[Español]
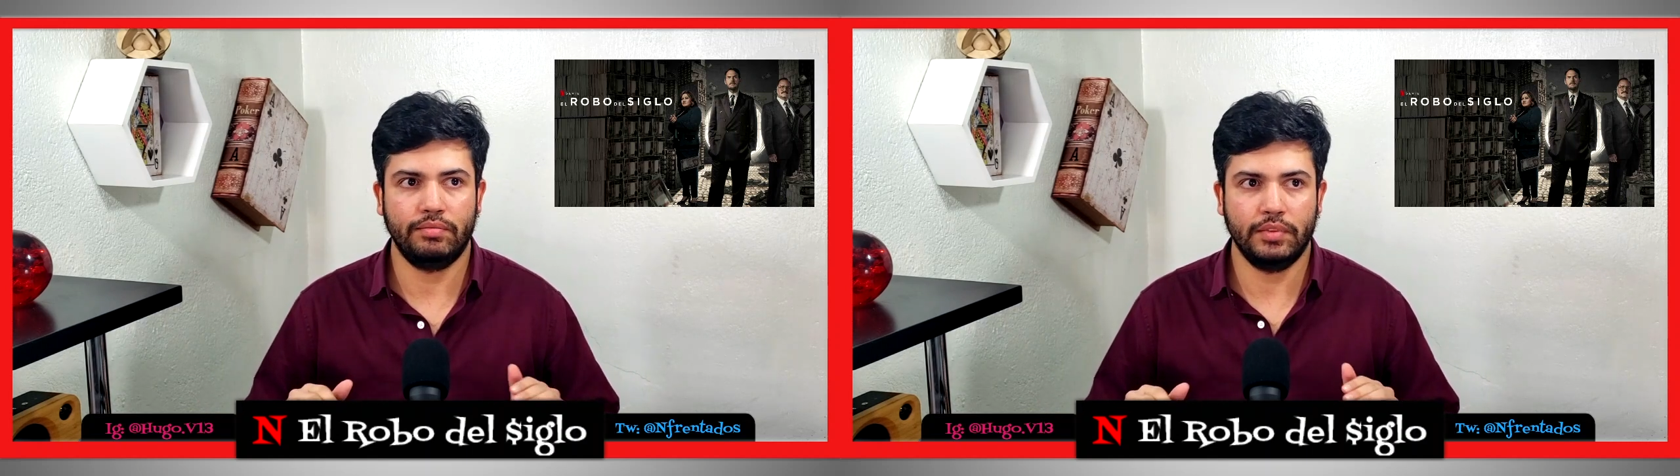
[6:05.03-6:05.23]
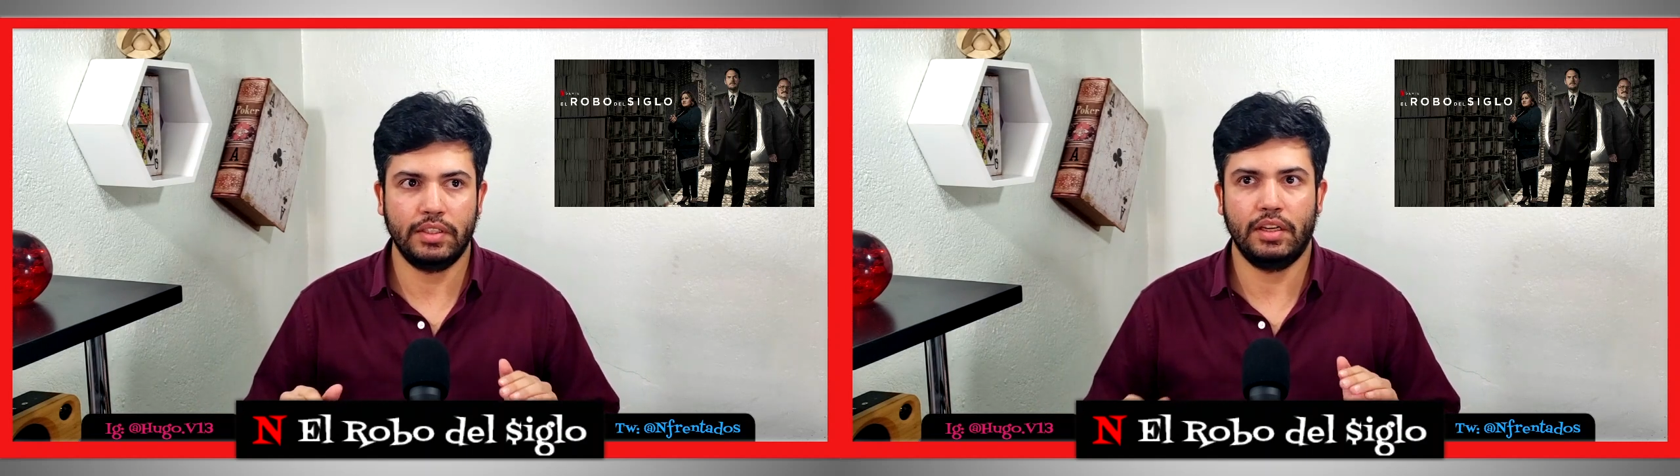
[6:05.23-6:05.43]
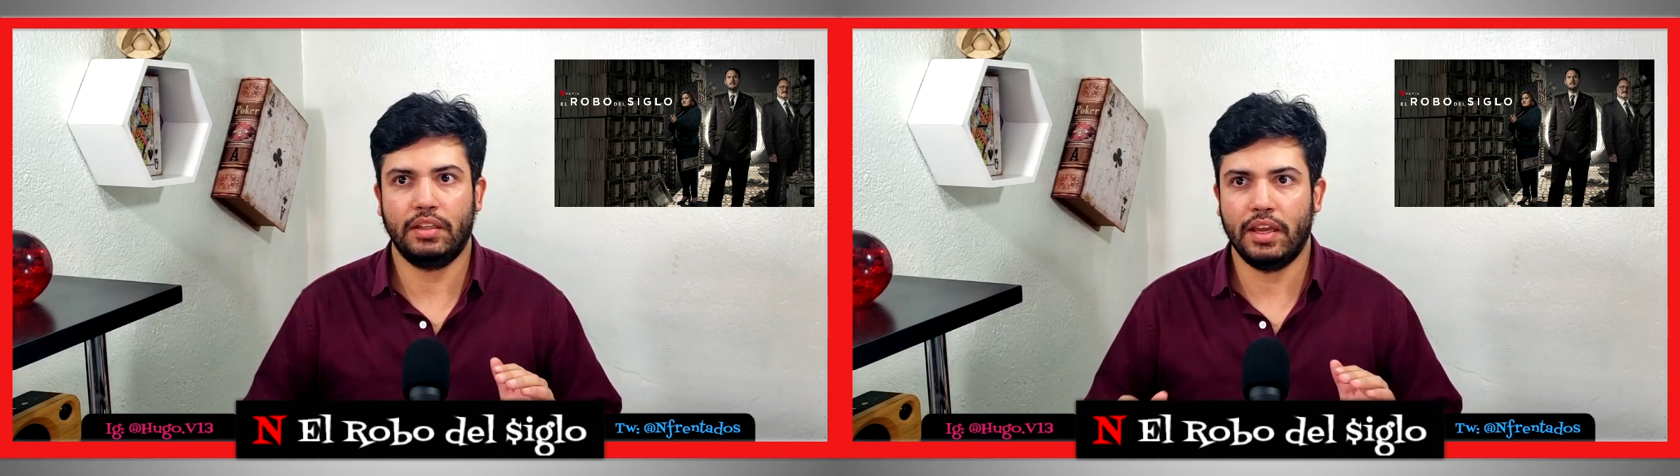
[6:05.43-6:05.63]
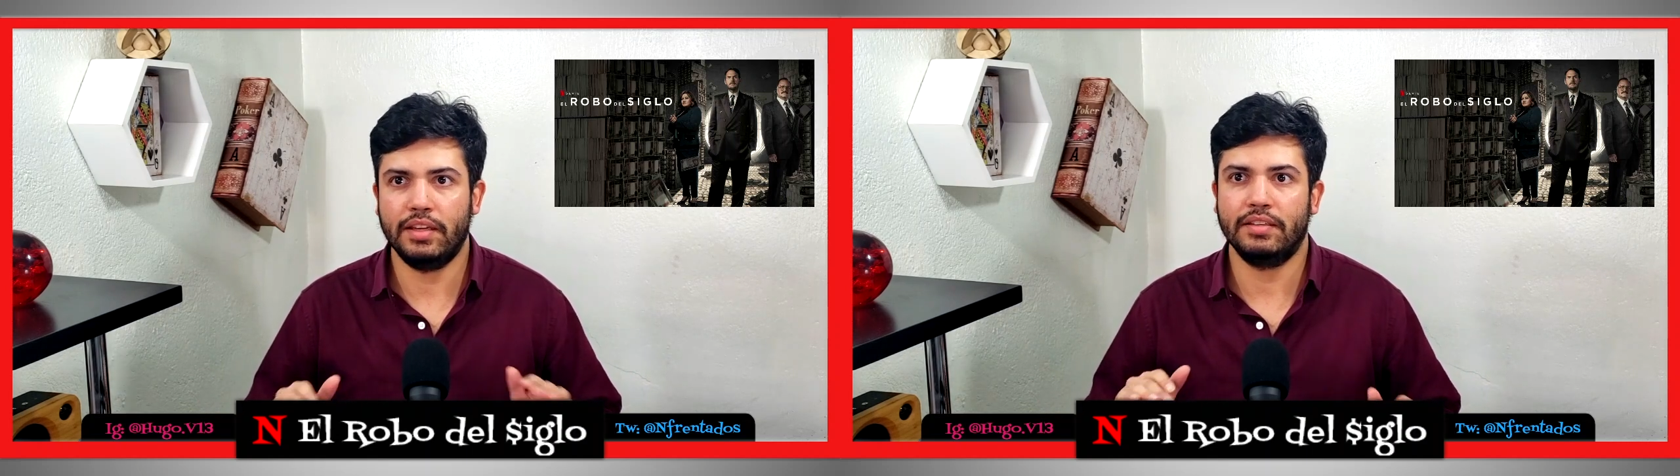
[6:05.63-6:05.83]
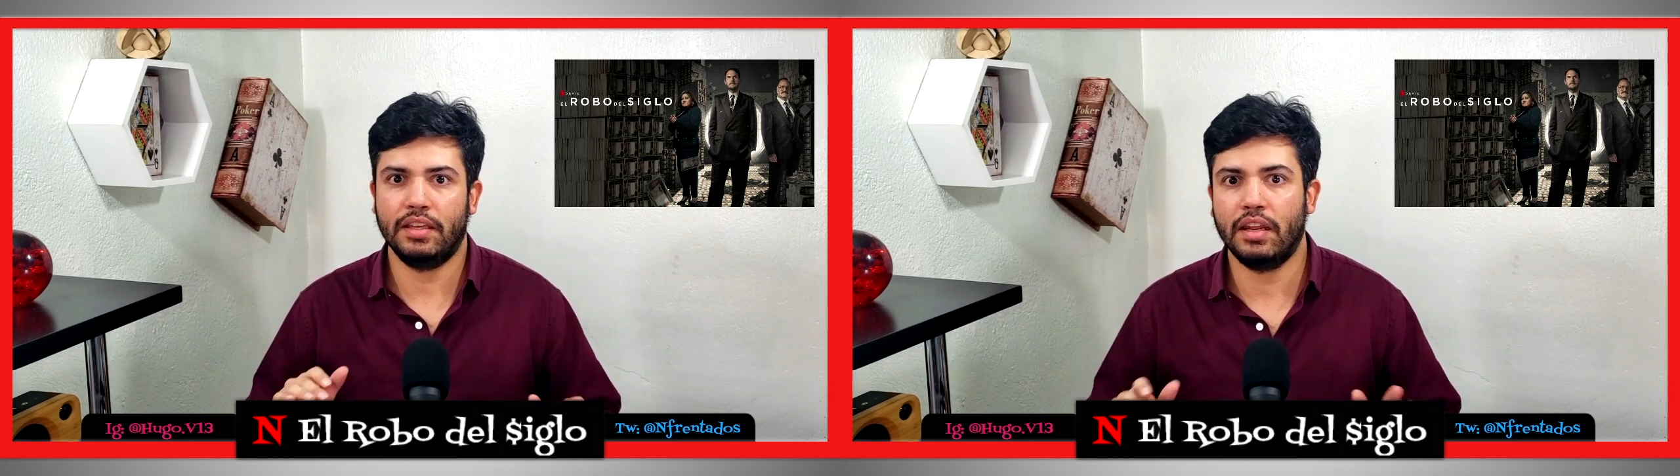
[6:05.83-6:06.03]
ciertas
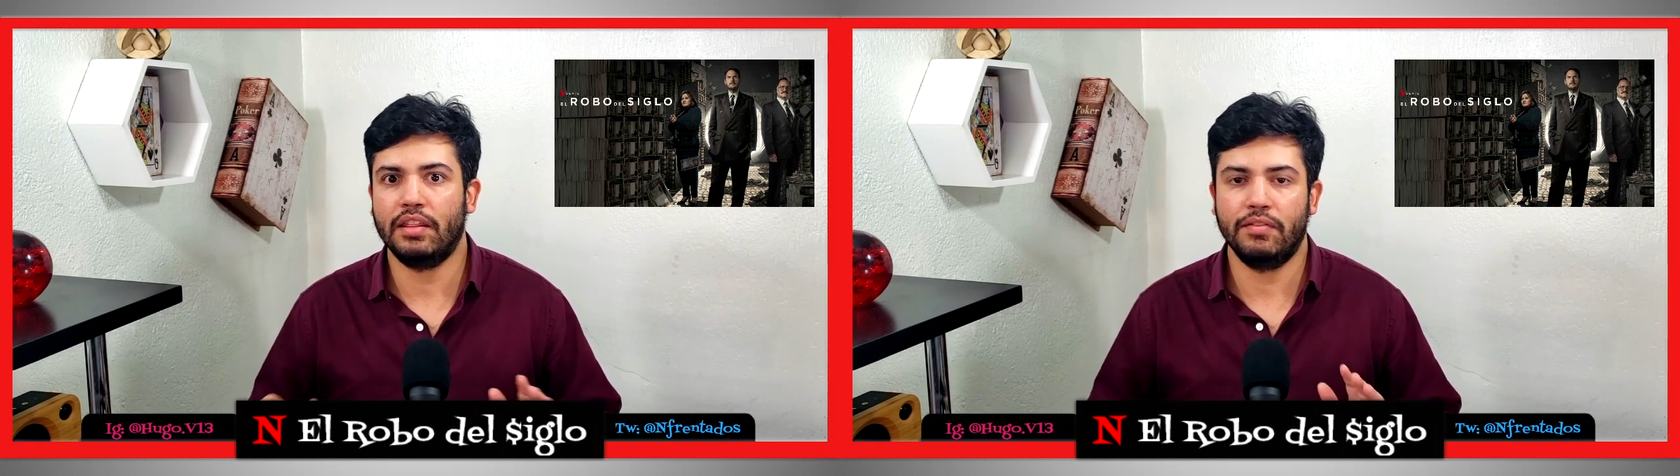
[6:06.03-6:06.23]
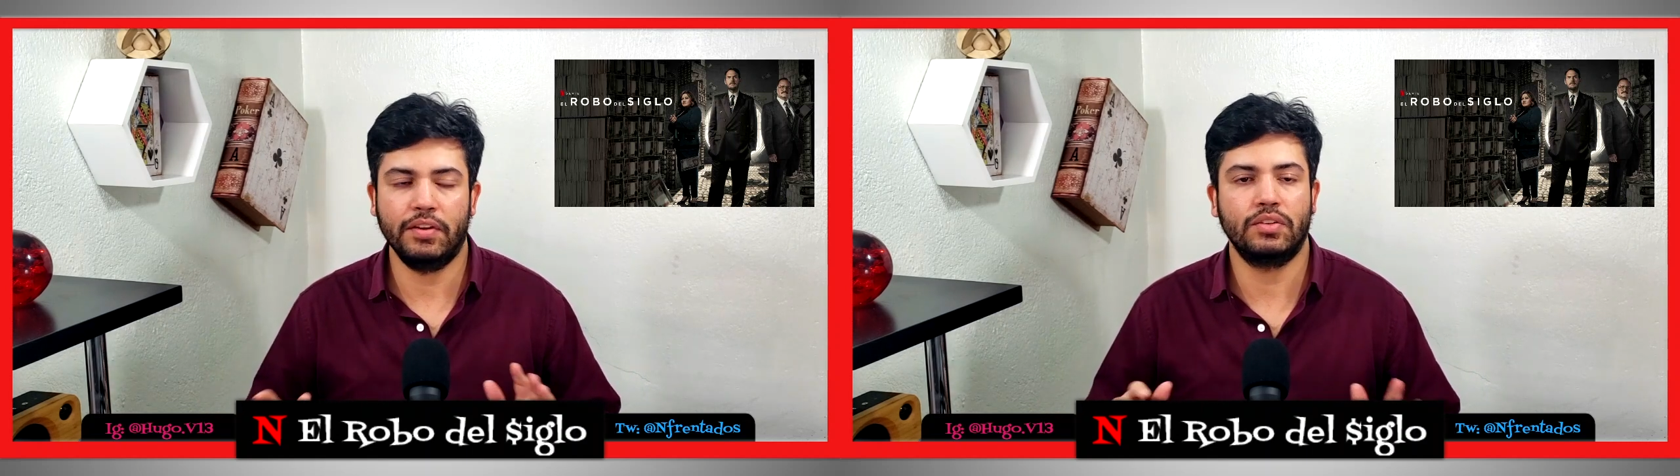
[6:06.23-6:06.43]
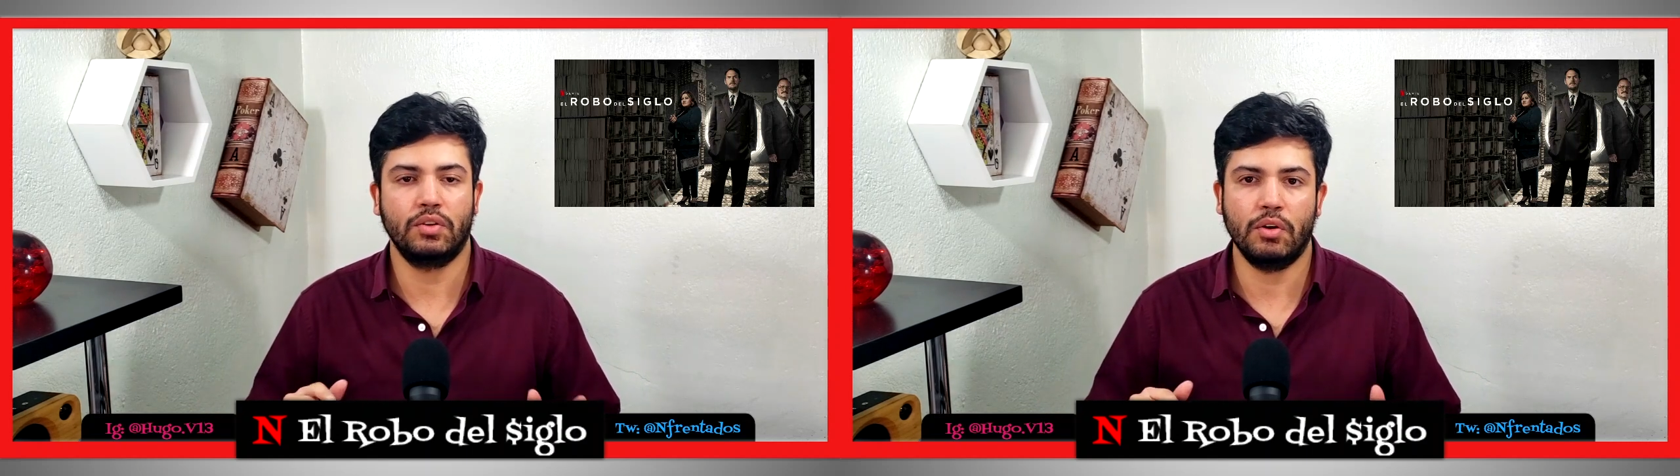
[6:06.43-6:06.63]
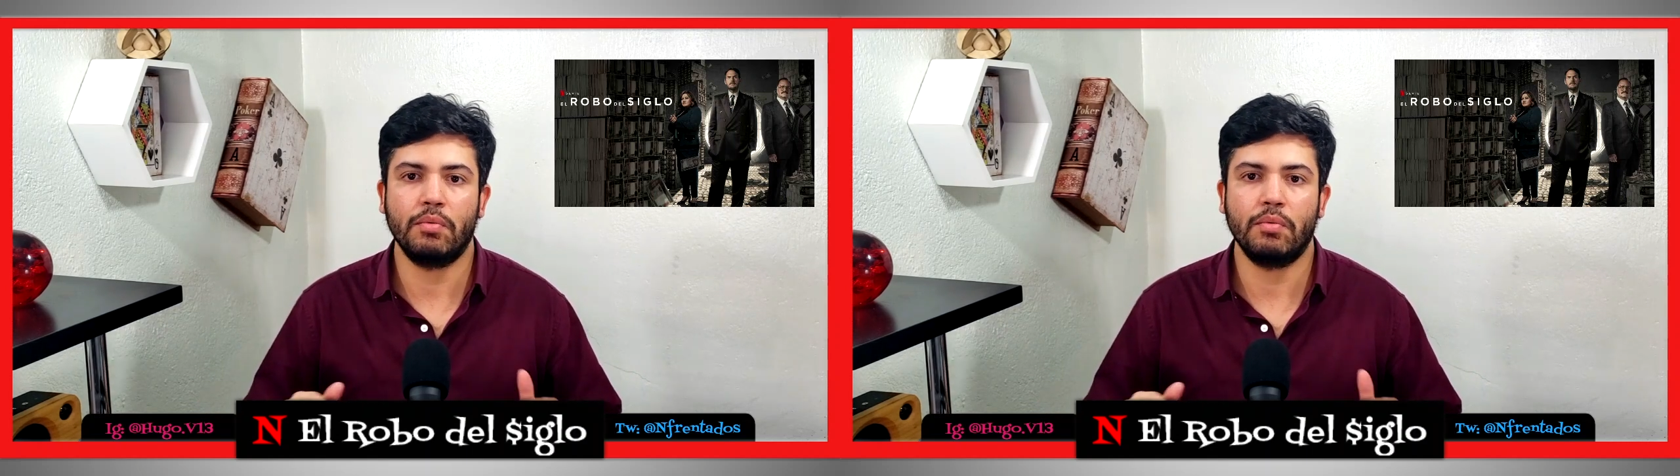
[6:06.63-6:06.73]
escenas de ficción